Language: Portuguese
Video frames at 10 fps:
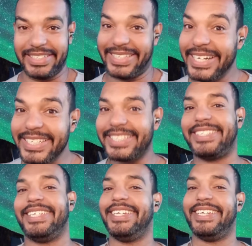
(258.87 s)

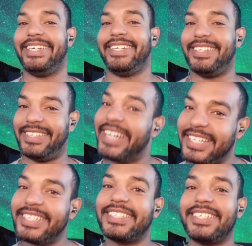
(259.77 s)
Dane-se,
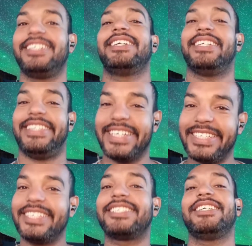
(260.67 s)
dane-se,
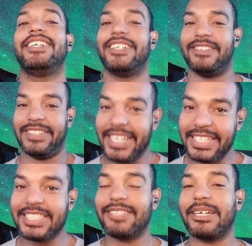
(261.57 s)
dane-se,
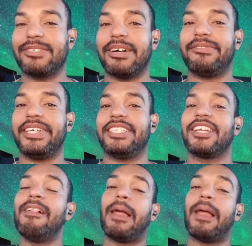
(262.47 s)
dane-se mais uma vez,